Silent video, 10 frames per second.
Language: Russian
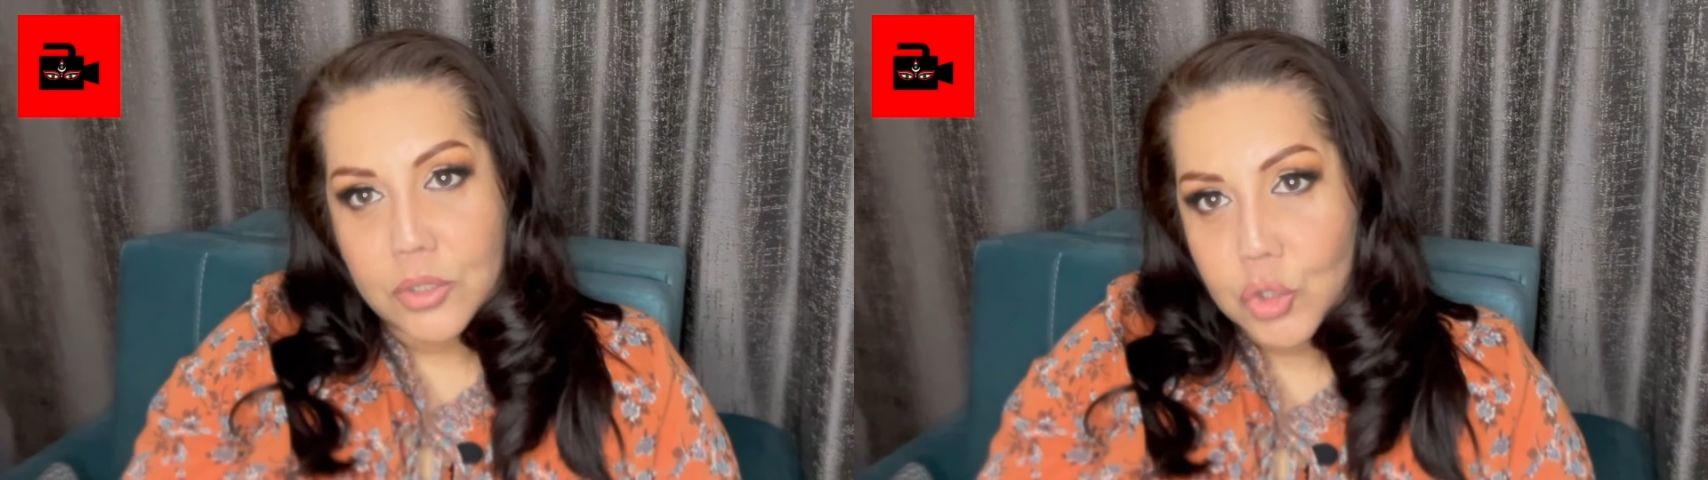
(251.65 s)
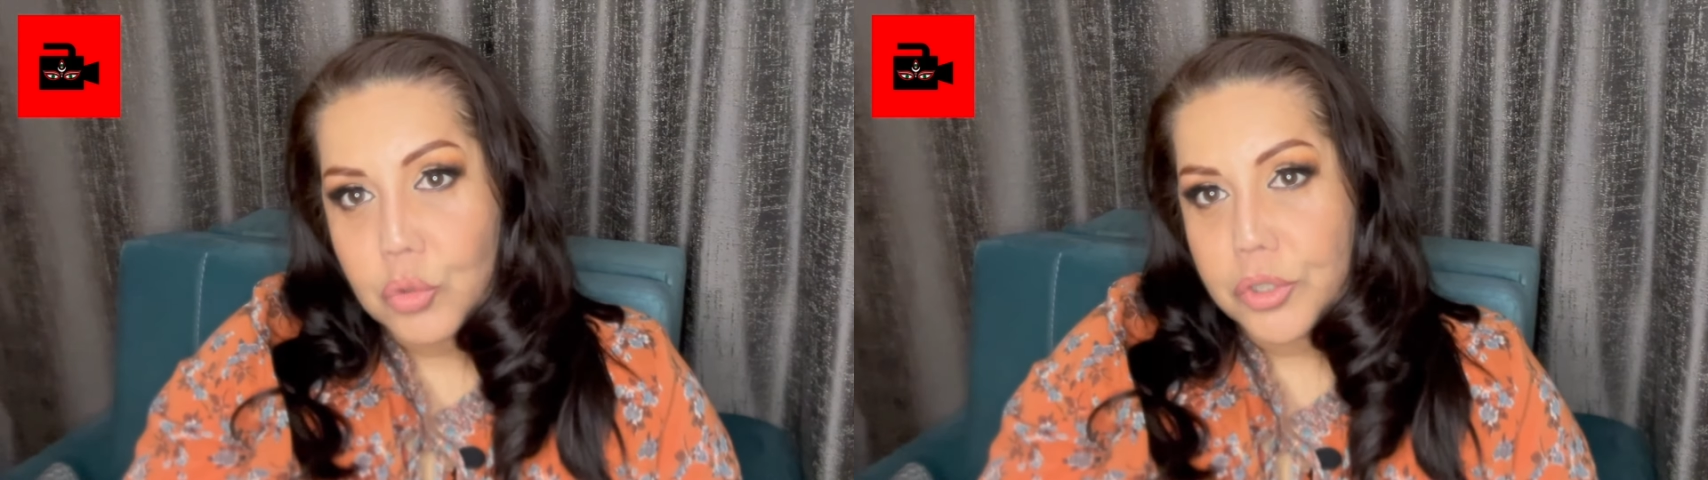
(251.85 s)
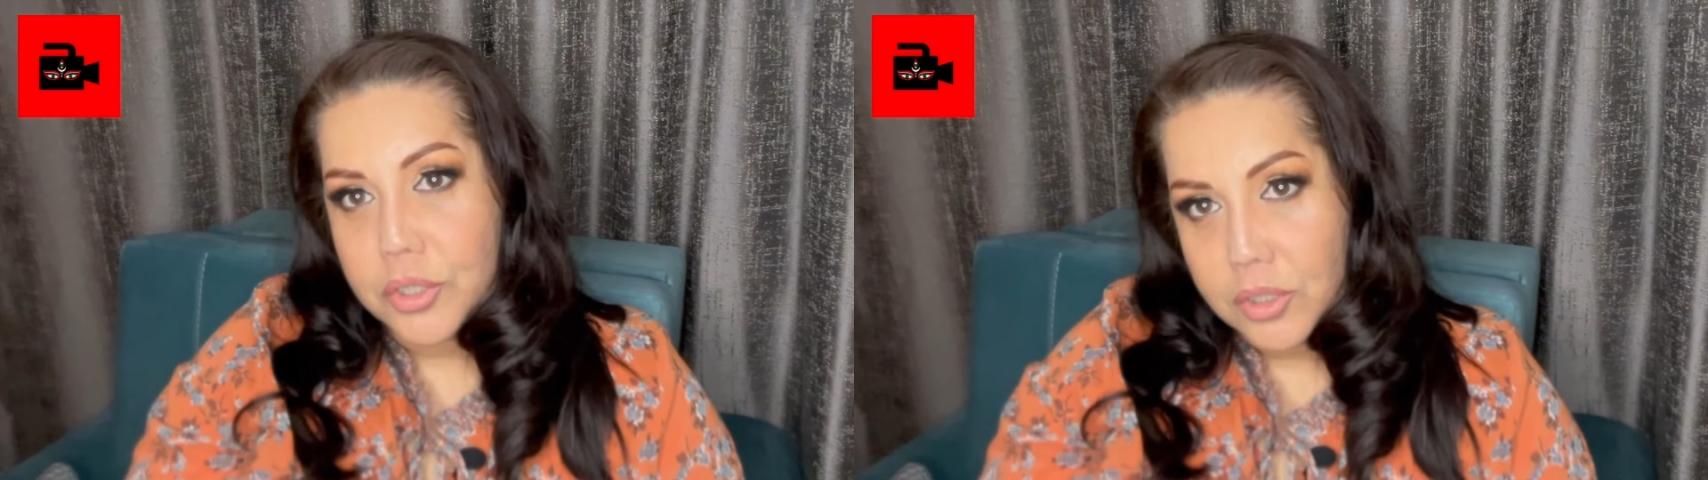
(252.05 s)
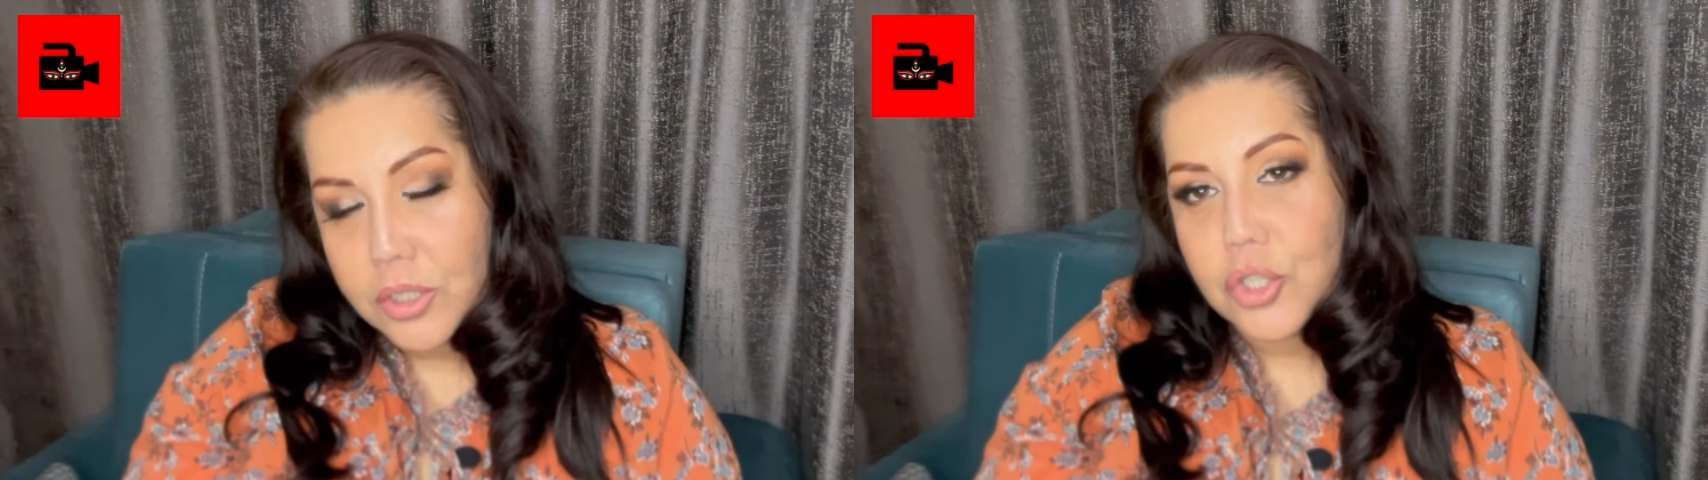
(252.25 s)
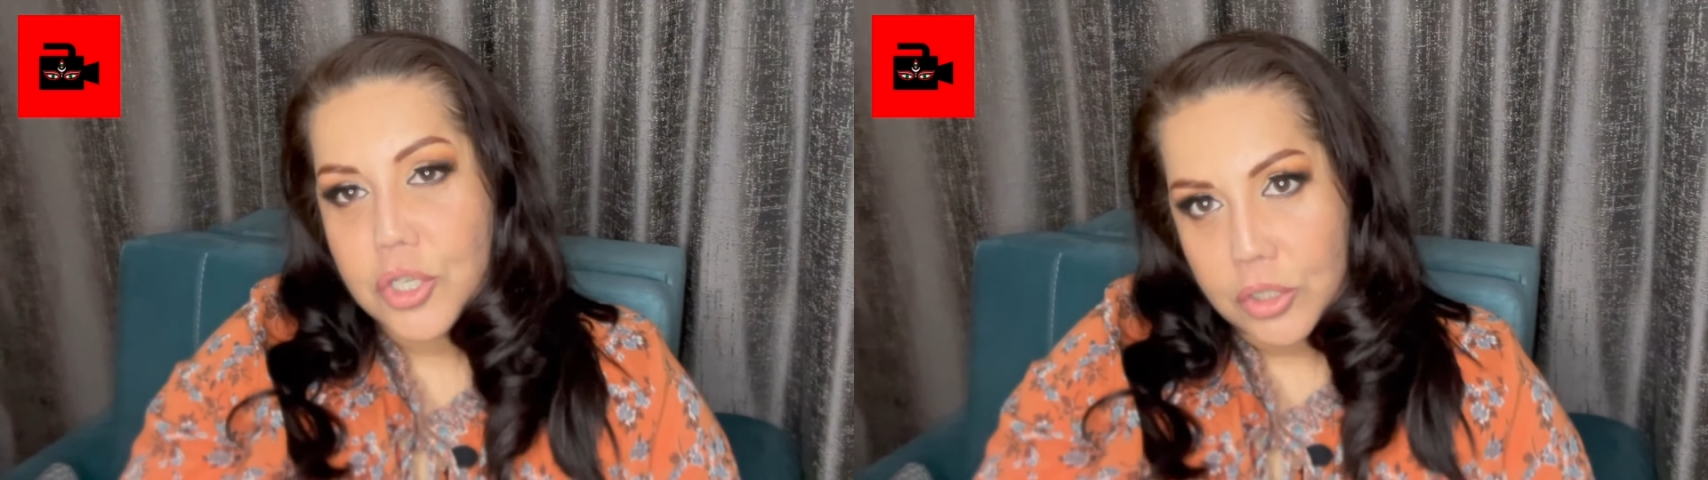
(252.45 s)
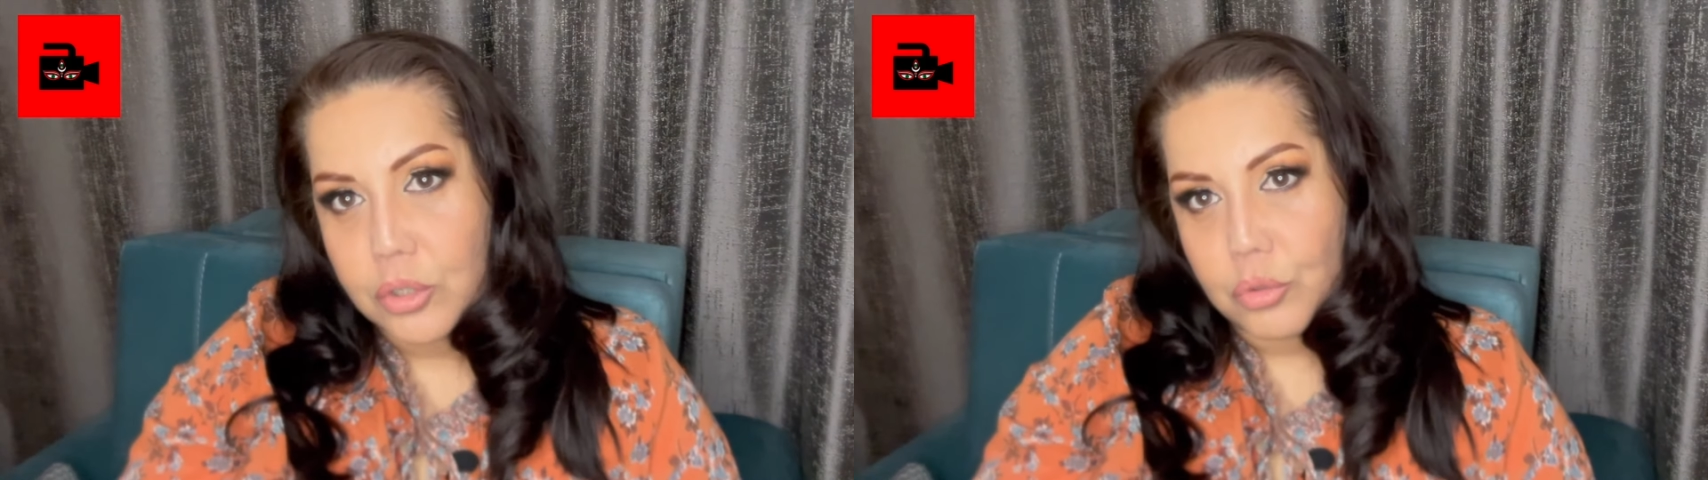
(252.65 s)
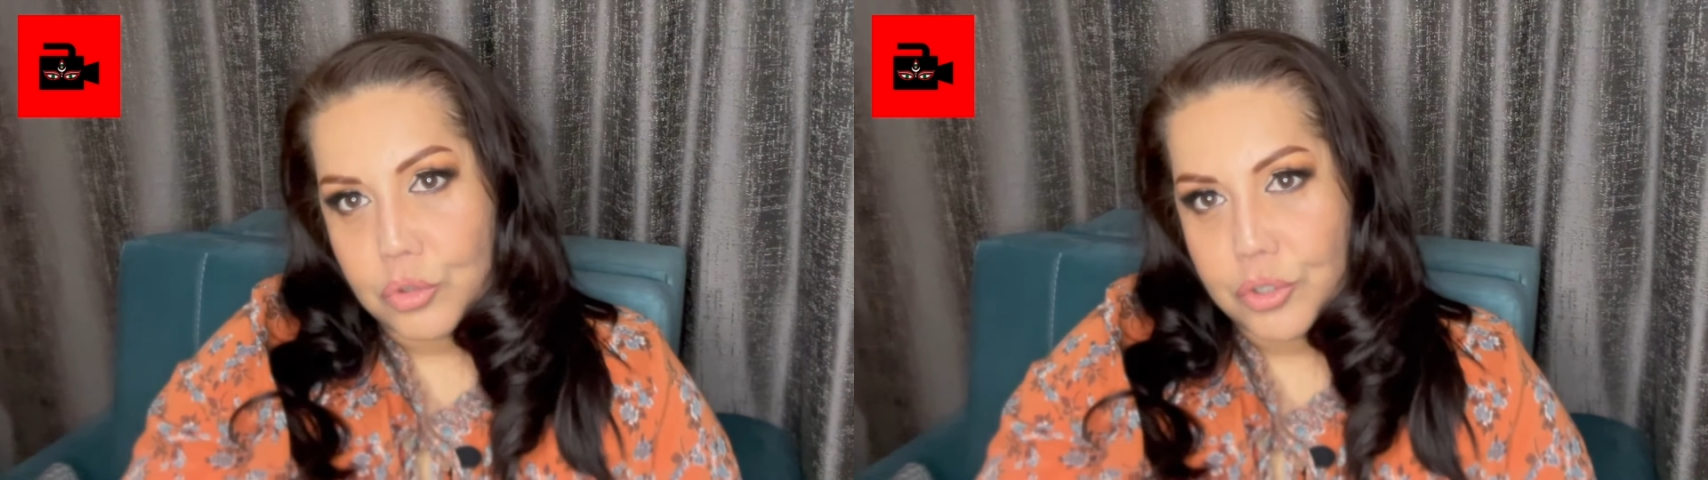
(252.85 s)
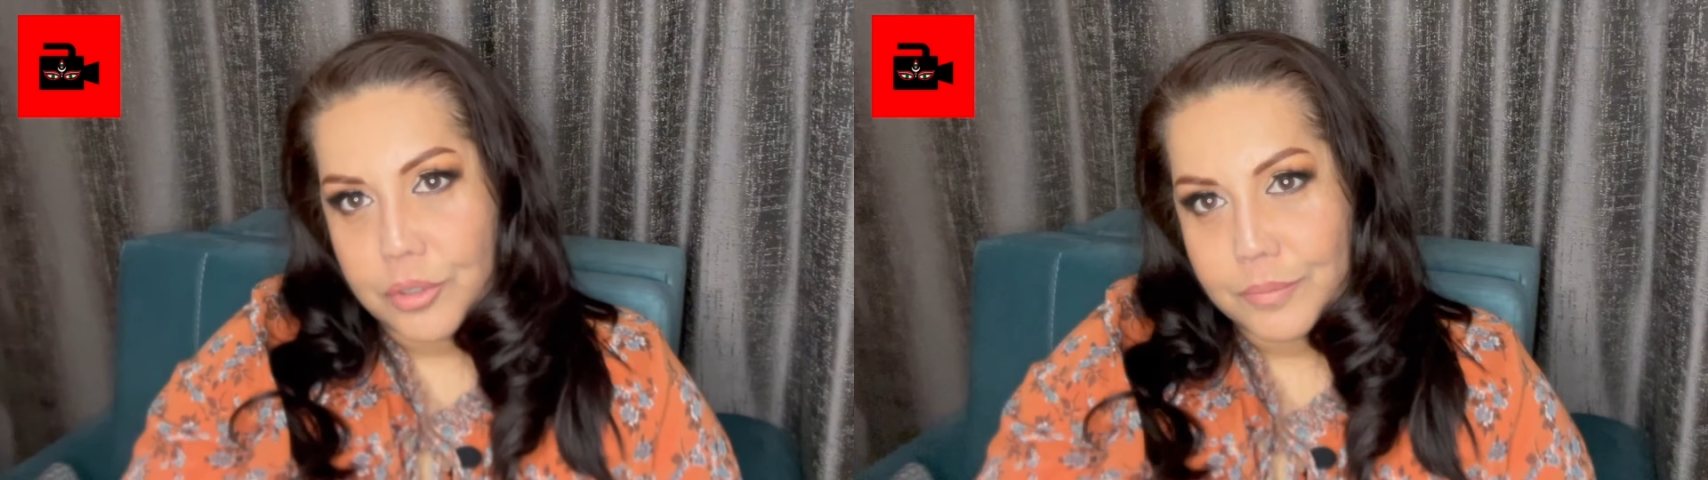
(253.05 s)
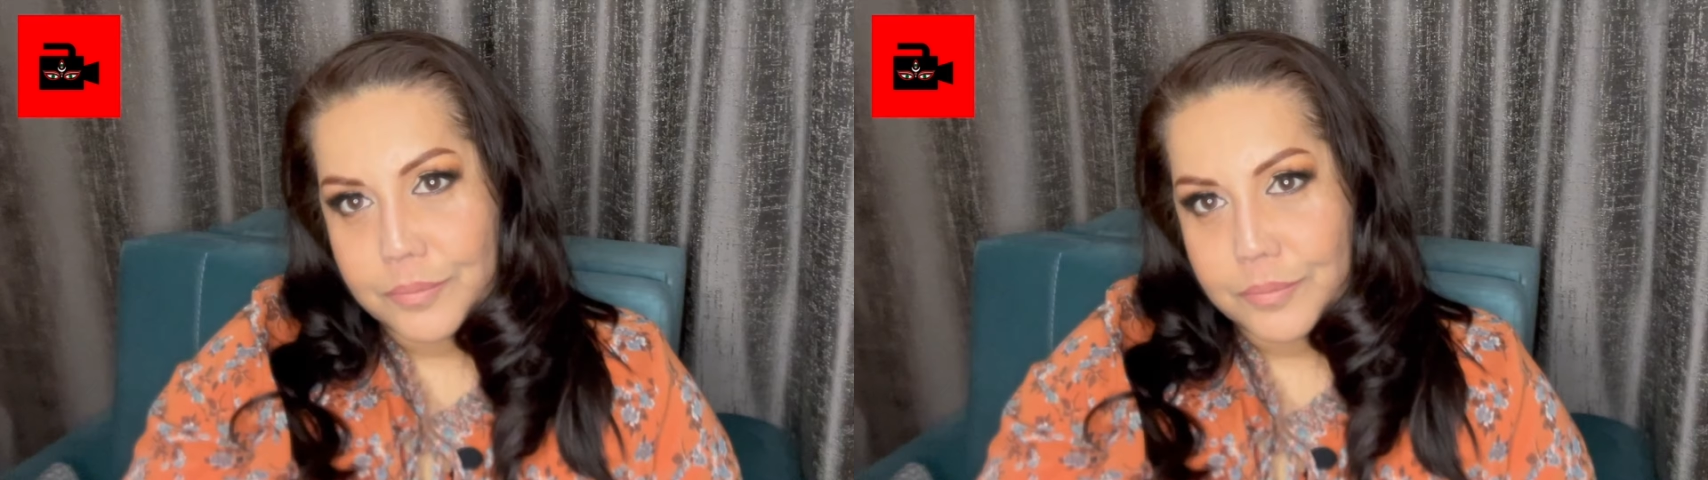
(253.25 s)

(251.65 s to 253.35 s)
сотни тысяч, это точно.